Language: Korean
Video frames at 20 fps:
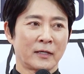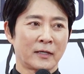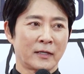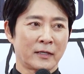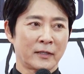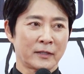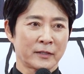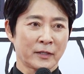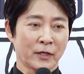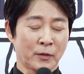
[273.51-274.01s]

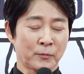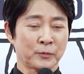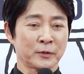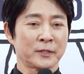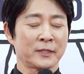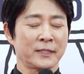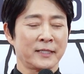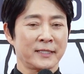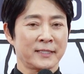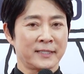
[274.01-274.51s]
어,
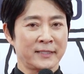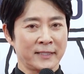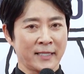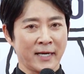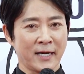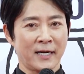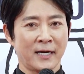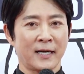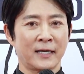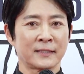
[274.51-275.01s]
여러분들이
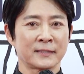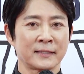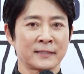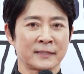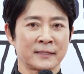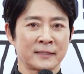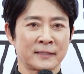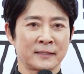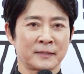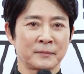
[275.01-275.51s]

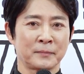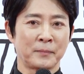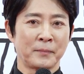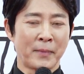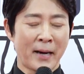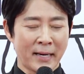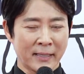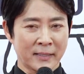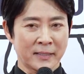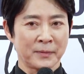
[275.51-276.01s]
기대하는
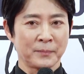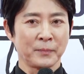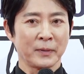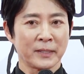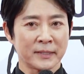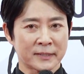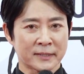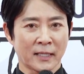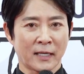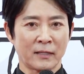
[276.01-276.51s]
만큼
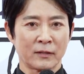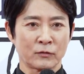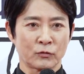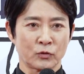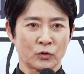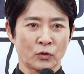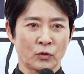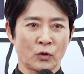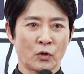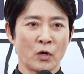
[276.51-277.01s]

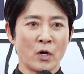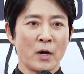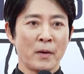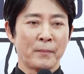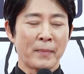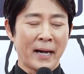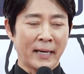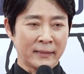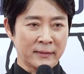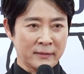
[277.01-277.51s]
이상으로
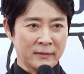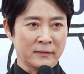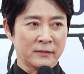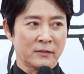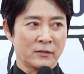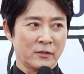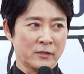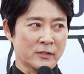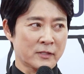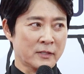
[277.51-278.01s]
많은
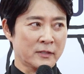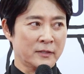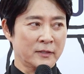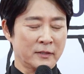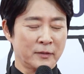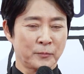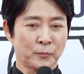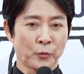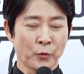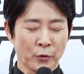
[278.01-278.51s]

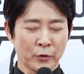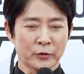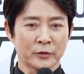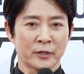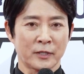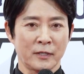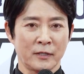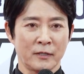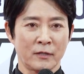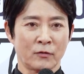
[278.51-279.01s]
것을
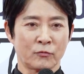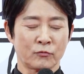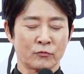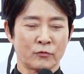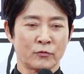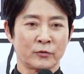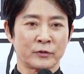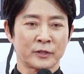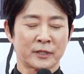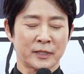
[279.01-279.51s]

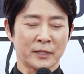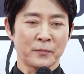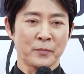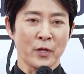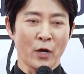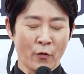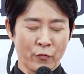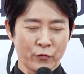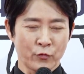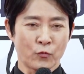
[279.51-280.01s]
보여드리려고 지금
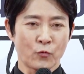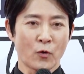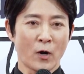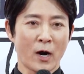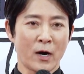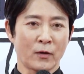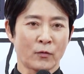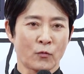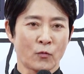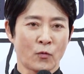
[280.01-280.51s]

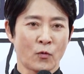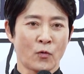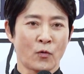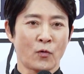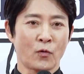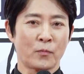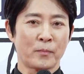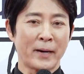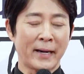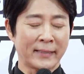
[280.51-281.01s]

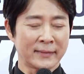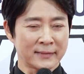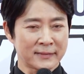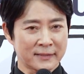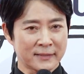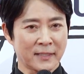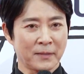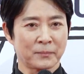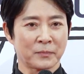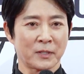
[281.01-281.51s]
연구하고 많은
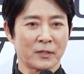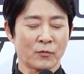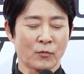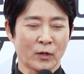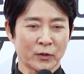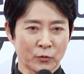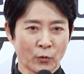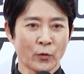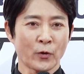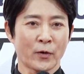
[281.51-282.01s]

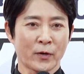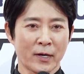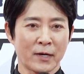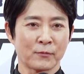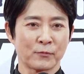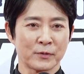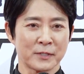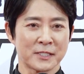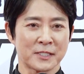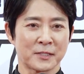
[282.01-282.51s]
스태프들과
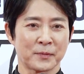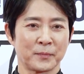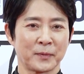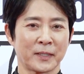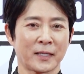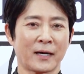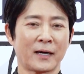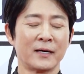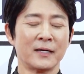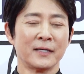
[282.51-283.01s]
노력하고
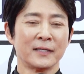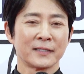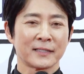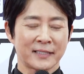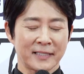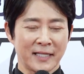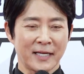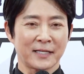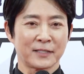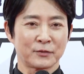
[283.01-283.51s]
있습니다.
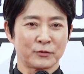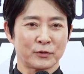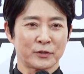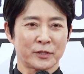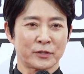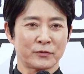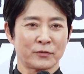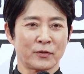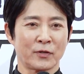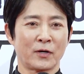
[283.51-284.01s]
기대해
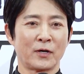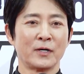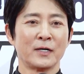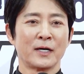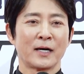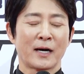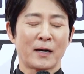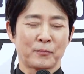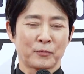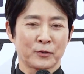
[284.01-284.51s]
주시고요.
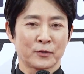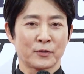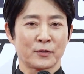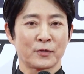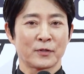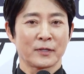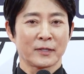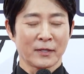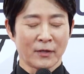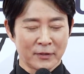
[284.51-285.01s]

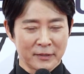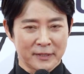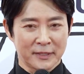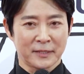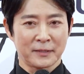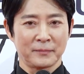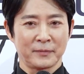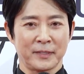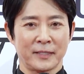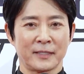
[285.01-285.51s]
앞으로도
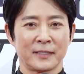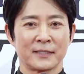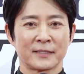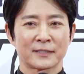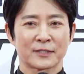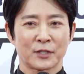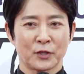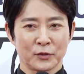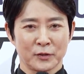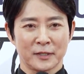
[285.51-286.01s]
열심히
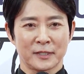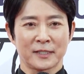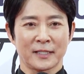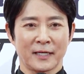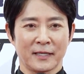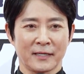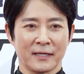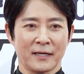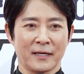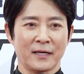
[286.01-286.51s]

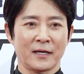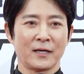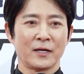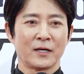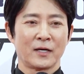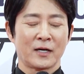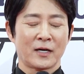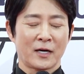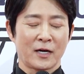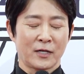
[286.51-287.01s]
성실하게
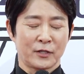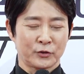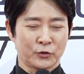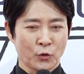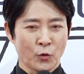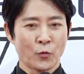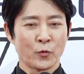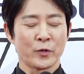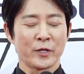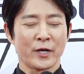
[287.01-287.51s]
아,
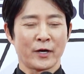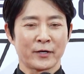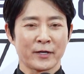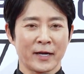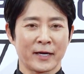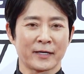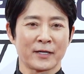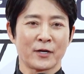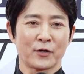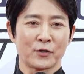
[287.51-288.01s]
좋은
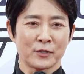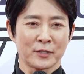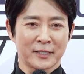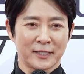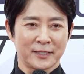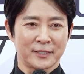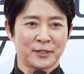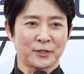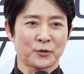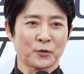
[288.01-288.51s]
영향력을
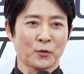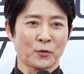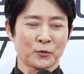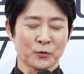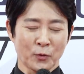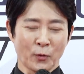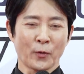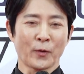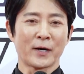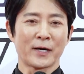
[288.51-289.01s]
끼치도록
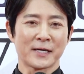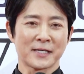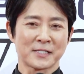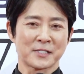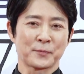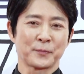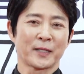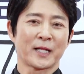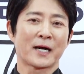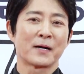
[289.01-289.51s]

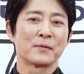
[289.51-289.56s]
노력하겠습니다.